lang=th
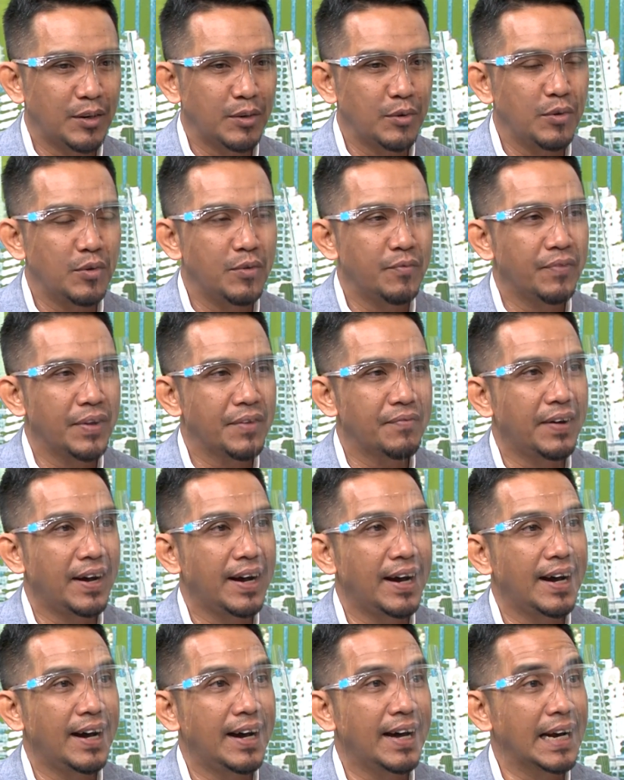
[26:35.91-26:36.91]
โรงไฟ
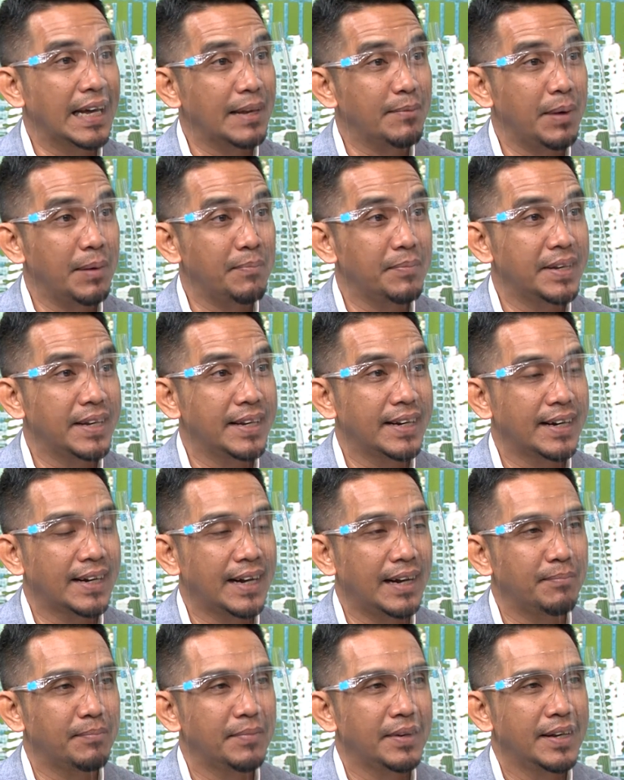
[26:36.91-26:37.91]
ฟ้าอะไรแบบนี้
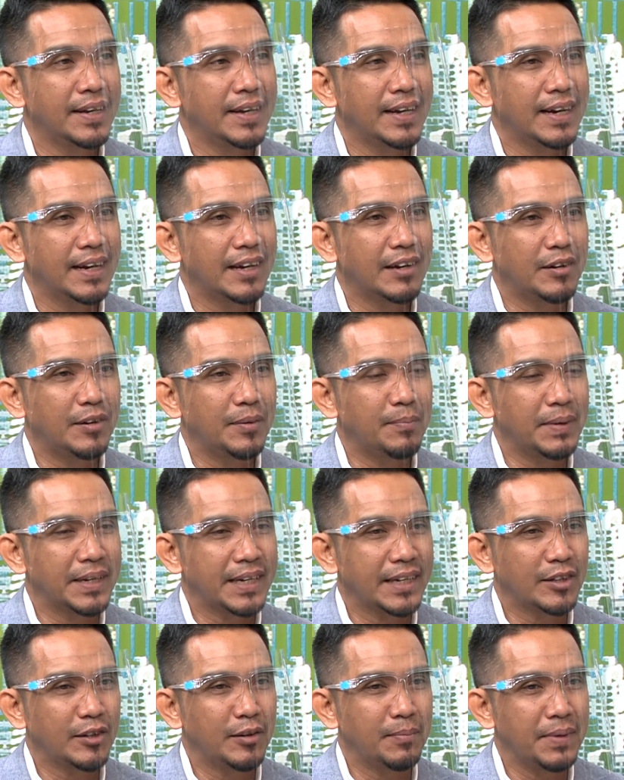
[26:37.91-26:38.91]
นะครับแล้วก็มั
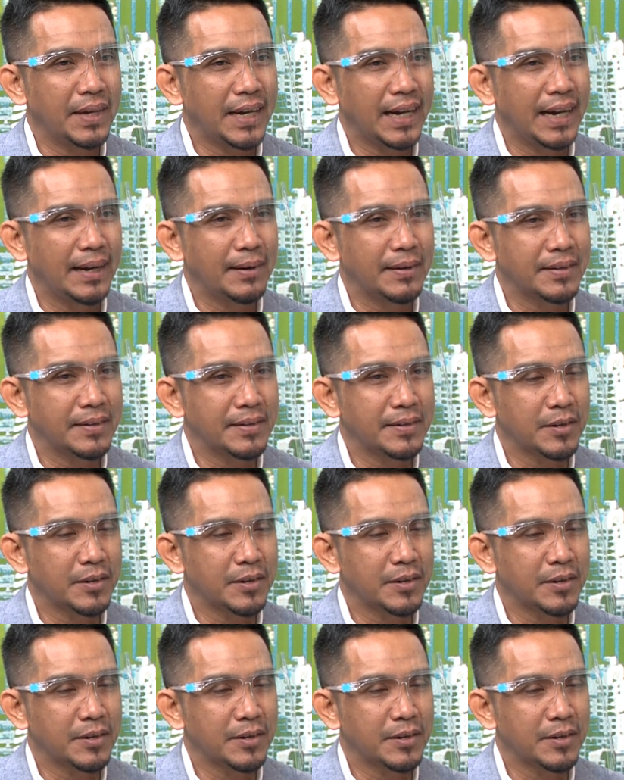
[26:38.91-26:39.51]
นจะต้องมีการ